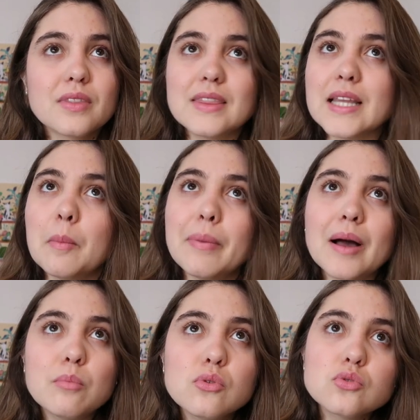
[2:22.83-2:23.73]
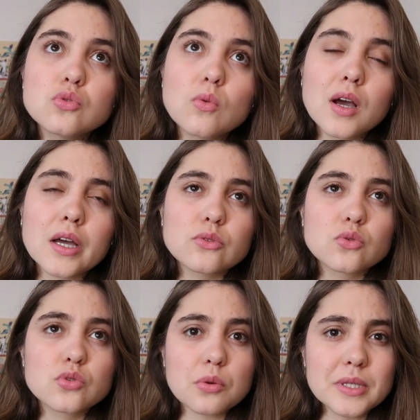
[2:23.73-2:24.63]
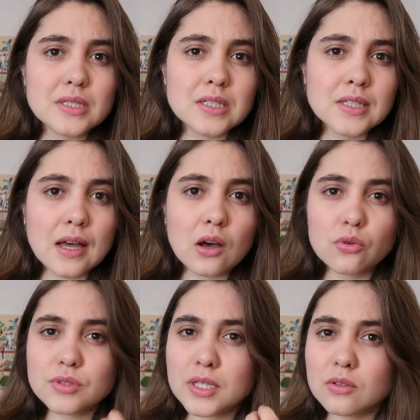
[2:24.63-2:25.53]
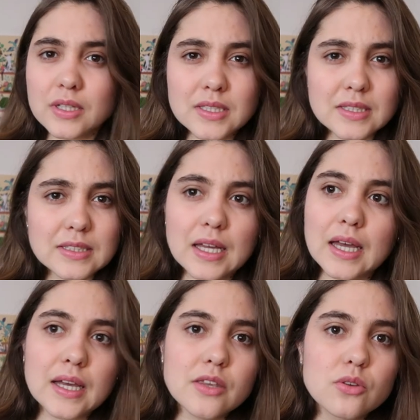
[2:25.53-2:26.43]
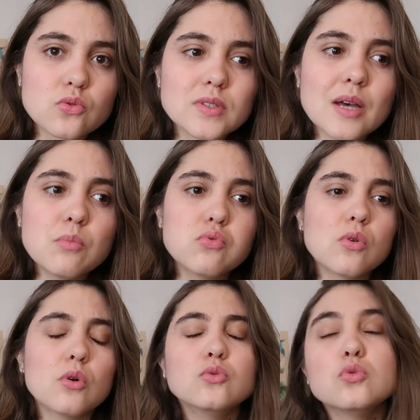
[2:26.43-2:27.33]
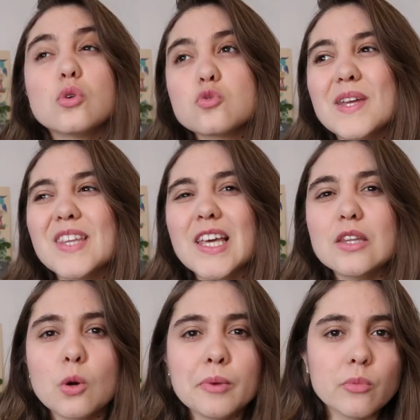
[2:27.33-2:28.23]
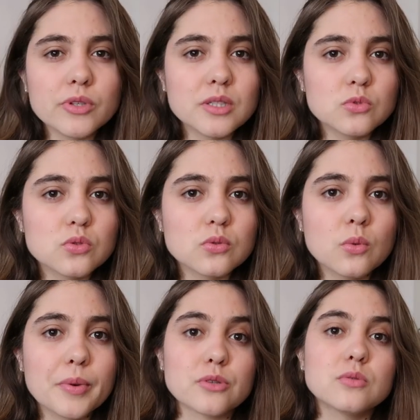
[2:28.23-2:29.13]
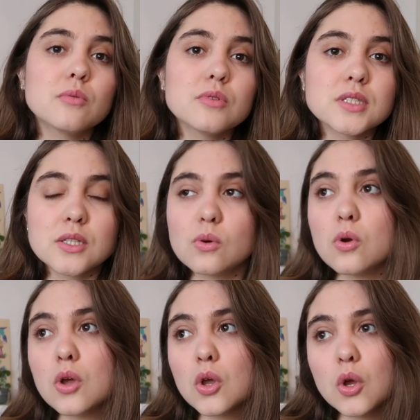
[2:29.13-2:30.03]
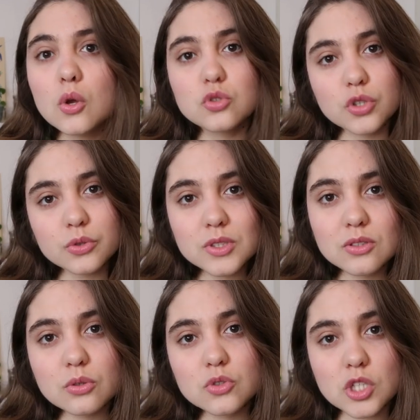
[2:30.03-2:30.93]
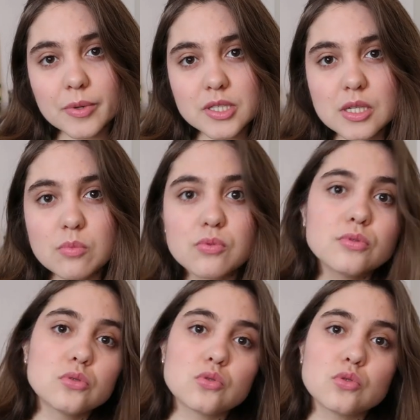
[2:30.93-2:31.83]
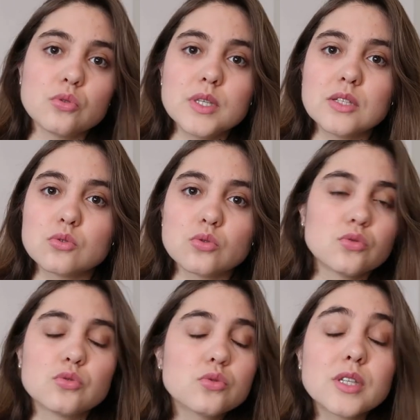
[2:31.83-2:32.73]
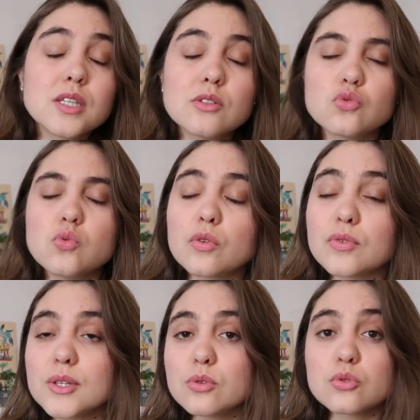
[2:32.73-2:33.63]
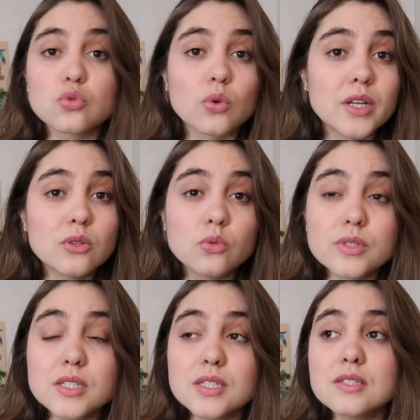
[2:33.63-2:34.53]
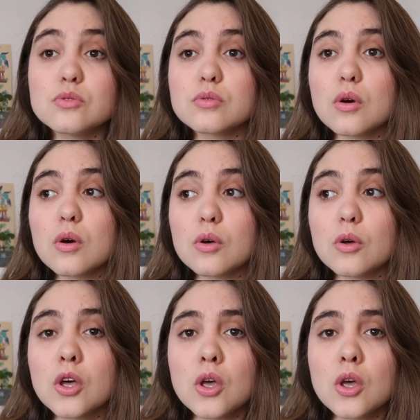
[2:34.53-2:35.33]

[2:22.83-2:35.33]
n'a pas besoin de s'embêter à rentrer dans les détails, tout ça, pour nous transmettre énormément d'émotions. Personnellement, c'est le, genre de titre que j'apprécie le plus, celui qui, ceux qui jouent en fait euh, sur les non-dits, sur, euh,